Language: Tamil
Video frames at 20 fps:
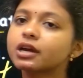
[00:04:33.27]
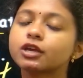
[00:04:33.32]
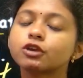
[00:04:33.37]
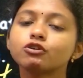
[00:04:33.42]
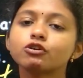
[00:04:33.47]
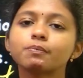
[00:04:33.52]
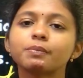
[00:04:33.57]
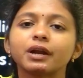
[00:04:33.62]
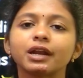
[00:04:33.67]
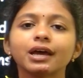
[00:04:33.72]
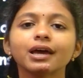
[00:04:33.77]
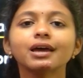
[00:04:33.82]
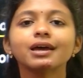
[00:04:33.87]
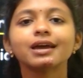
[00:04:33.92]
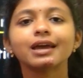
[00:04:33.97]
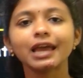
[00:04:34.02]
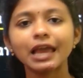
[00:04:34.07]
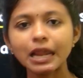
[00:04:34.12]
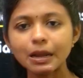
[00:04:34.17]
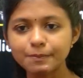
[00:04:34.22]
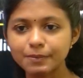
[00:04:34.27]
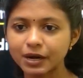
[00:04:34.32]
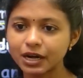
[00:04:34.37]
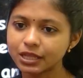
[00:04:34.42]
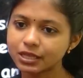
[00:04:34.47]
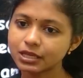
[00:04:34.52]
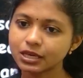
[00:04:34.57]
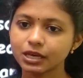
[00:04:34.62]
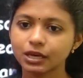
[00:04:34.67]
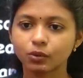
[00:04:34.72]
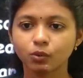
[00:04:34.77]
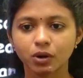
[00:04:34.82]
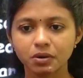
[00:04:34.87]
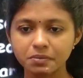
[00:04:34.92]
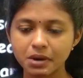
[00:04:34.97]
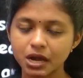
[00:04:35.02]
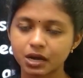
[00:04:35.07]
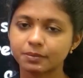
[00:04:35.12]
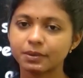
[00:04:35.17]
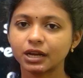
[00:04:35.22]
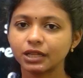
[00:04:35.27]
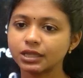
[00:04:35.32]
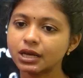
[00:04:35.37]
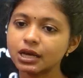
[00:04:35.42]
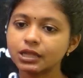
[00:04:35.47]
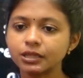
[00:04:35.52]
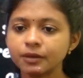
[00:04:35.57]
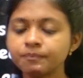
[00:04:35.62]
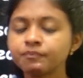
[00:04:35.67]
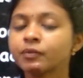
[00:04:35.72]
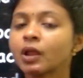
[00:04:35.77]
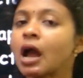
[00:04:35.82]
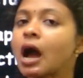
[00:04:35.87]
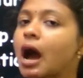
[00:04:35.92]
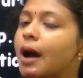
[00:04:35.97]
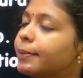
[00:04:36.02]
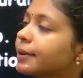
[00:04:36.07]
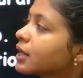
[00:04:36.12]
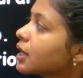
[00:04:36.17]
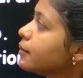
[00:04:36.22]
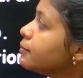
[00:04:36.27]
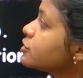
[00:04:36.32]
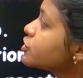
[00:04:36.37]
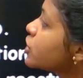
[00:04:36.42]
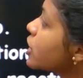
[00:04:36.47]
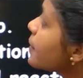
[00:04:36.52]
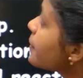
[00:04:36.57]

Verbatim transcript: கியூர் பண்ண ஹெல்ப் பண்ணுது ஒன் மார்க் மாதிரி தான் அது அப்புறம் கெமிஸ்ட்ரியில்